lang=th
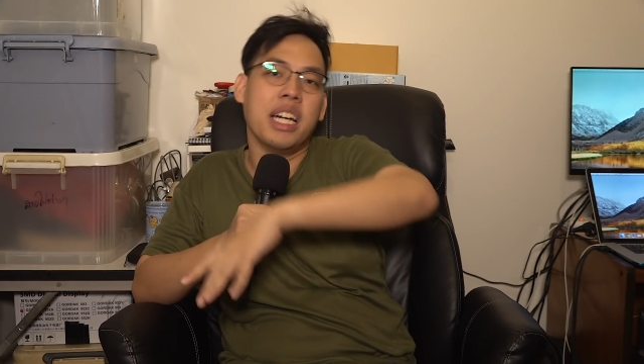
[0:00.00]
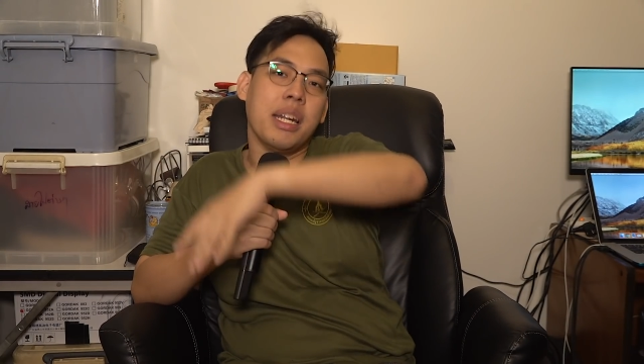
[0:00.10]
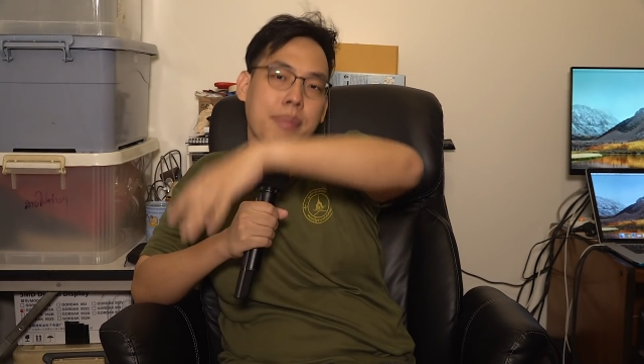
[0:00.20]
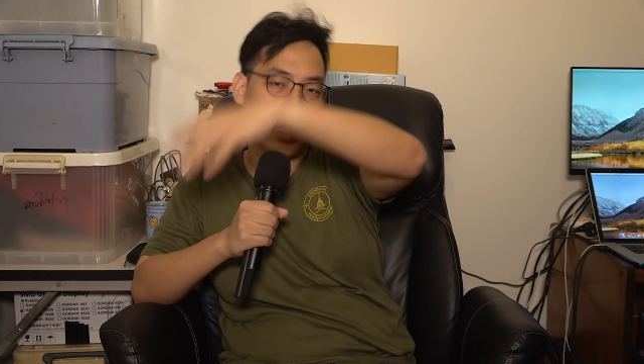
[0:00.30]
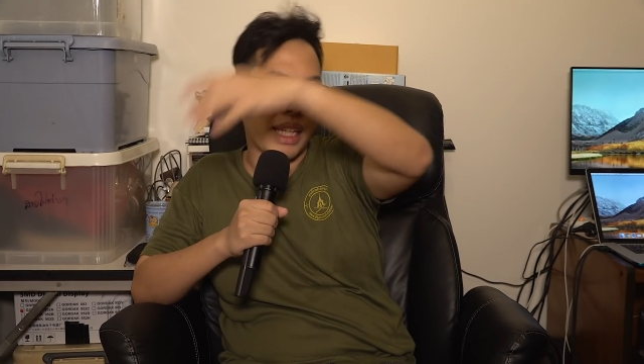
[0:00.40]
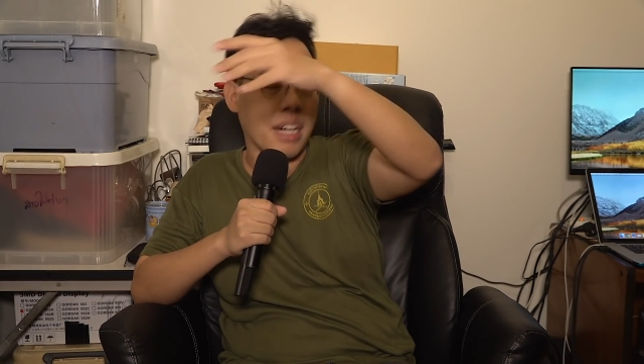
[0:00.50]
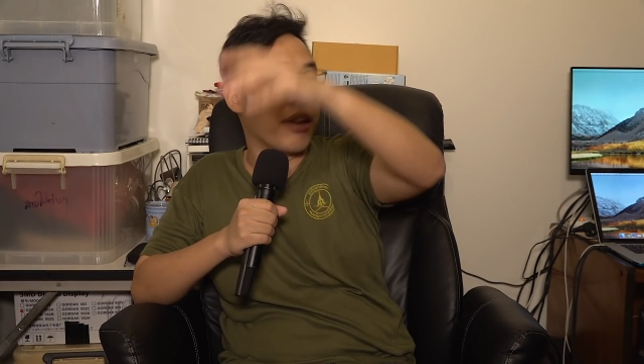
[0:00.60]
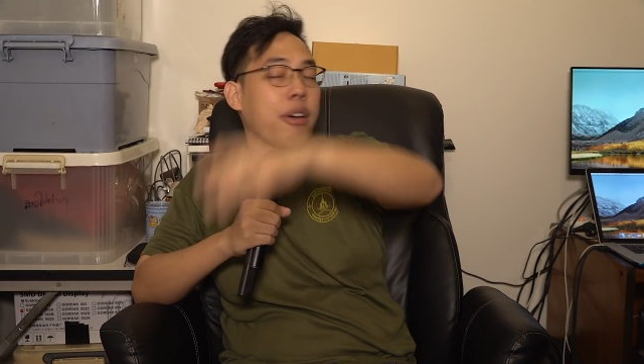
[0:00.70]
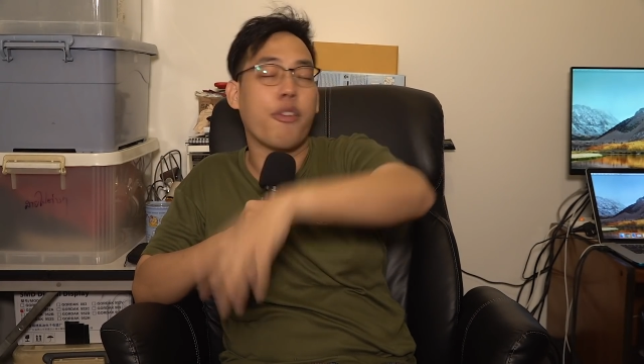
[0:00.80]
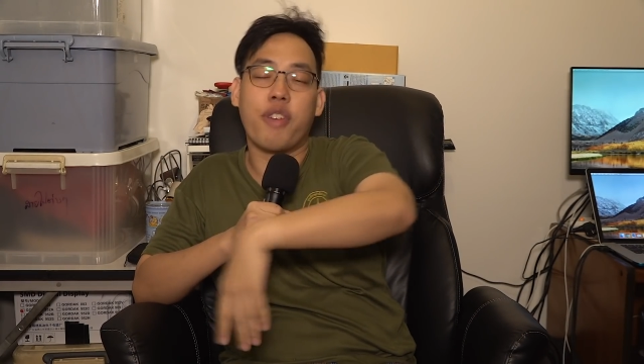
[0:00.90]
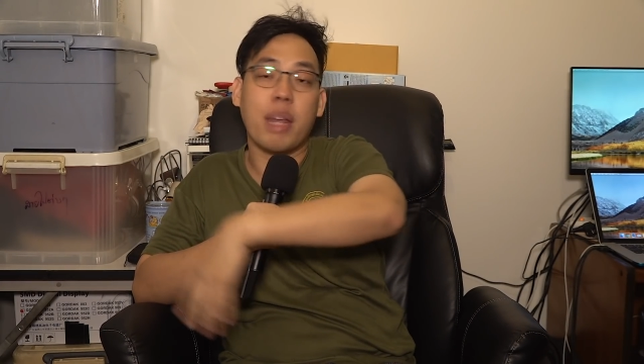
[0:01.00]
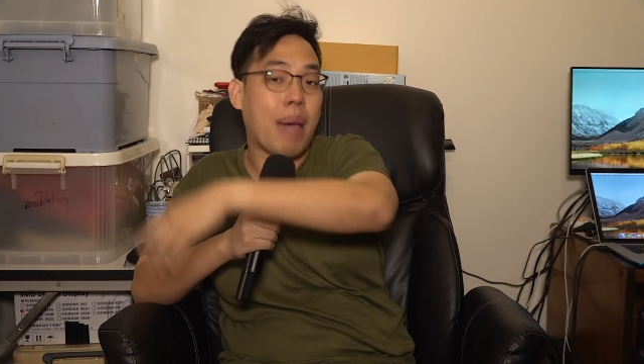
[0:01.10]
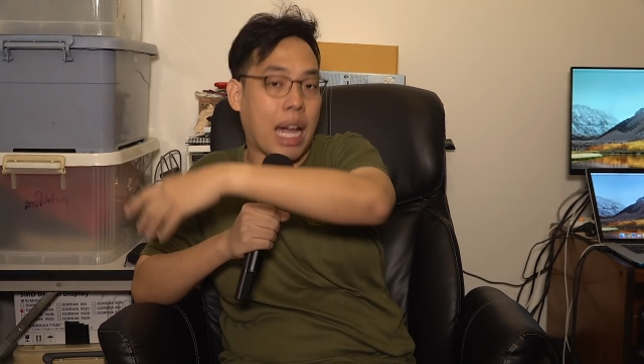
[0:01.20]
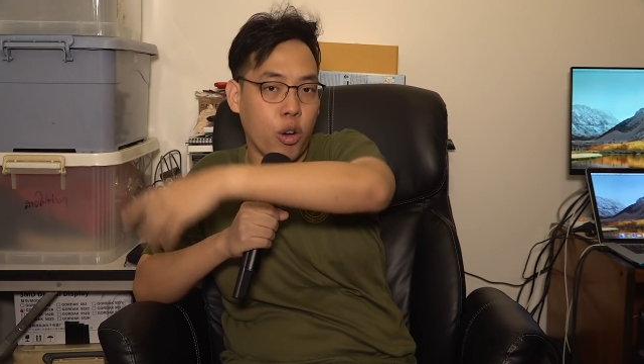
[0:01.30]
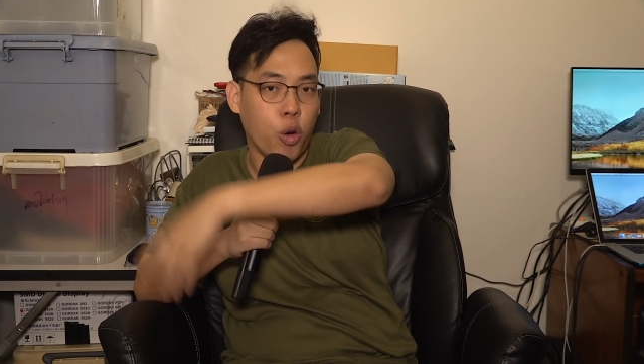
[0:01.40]
ขึ้นเป็นสิ่งที่เขาเรียกว่าฟีด
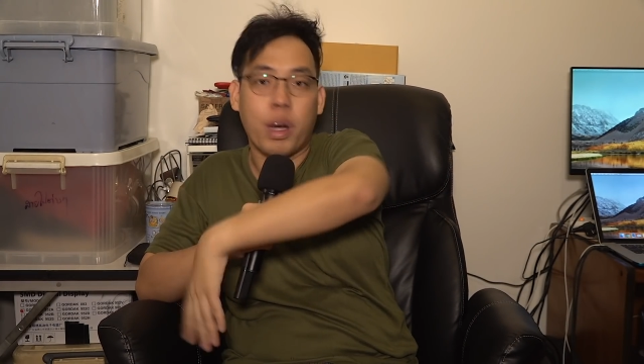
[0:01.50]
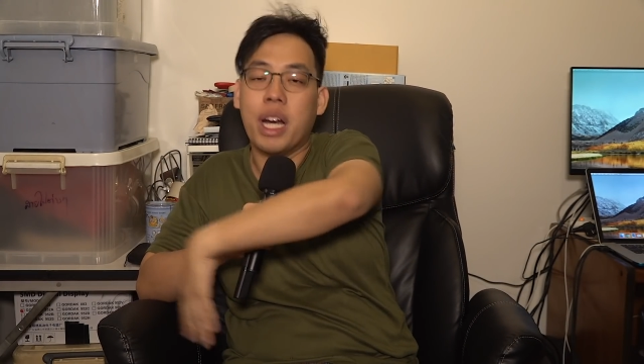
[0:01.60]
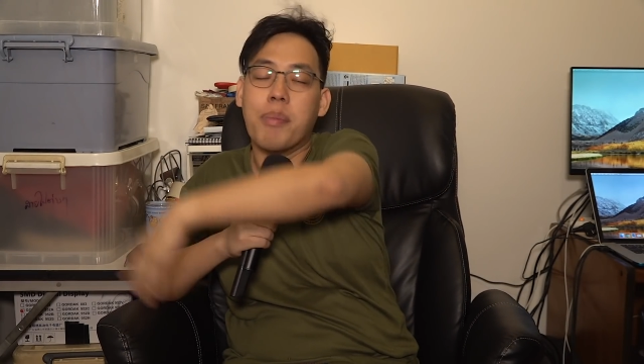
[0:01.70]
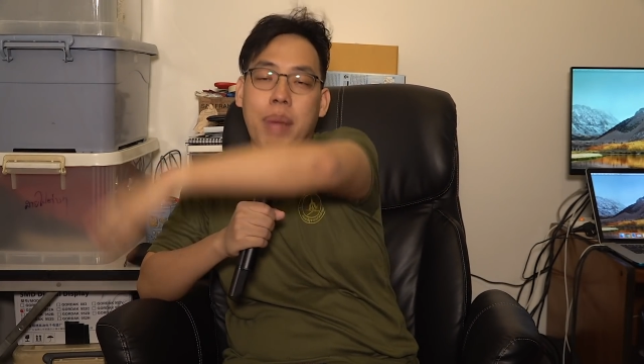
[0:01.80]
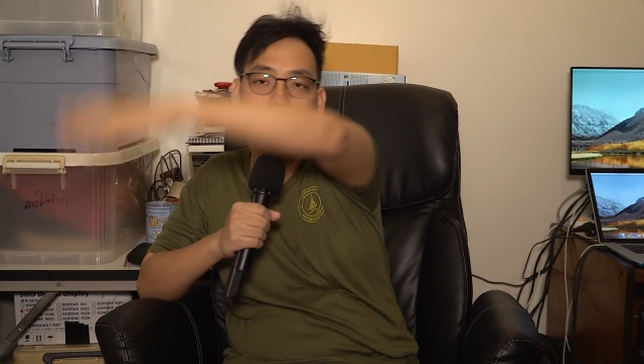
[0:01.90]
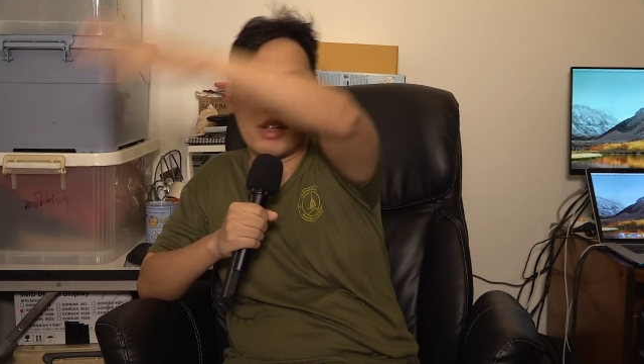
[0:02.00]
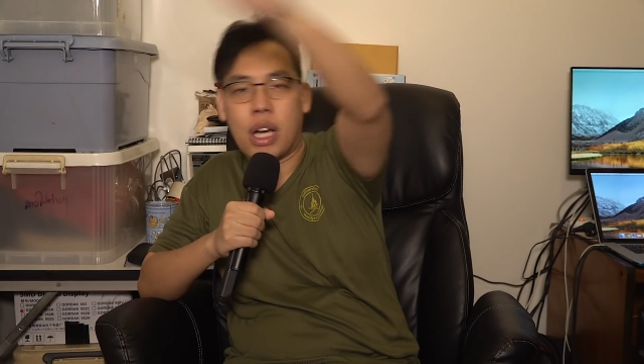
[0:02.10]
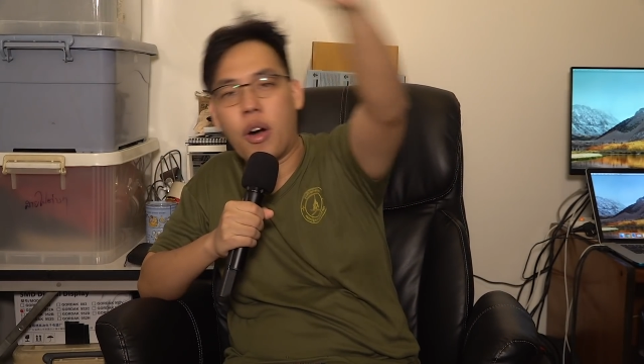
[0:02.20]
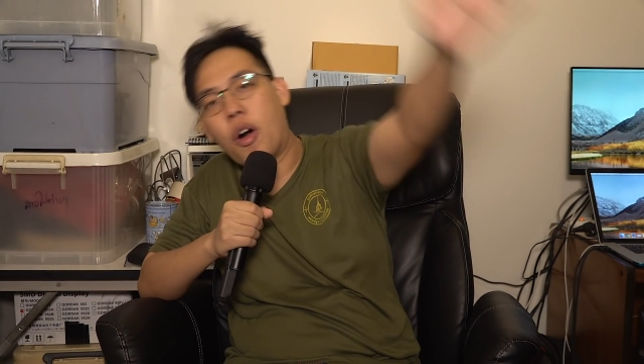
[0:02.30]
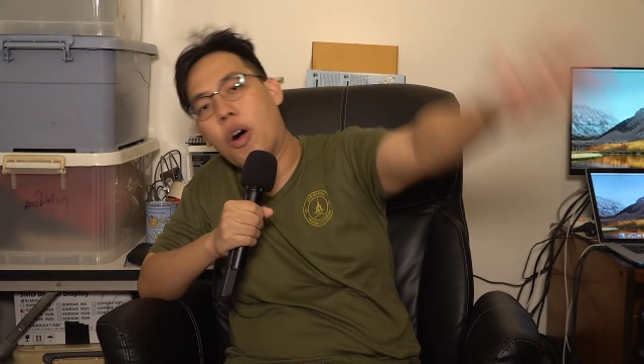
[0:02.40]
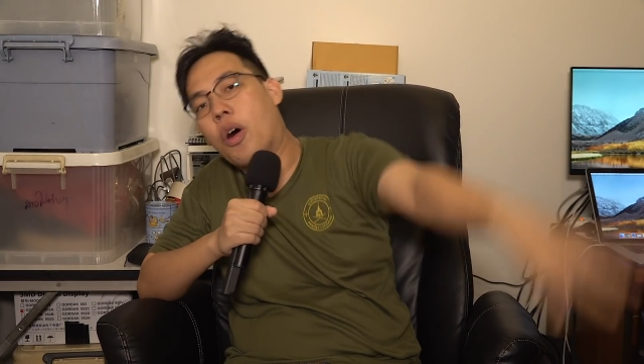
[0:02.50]
แบ็กลูปคือมันก็จะห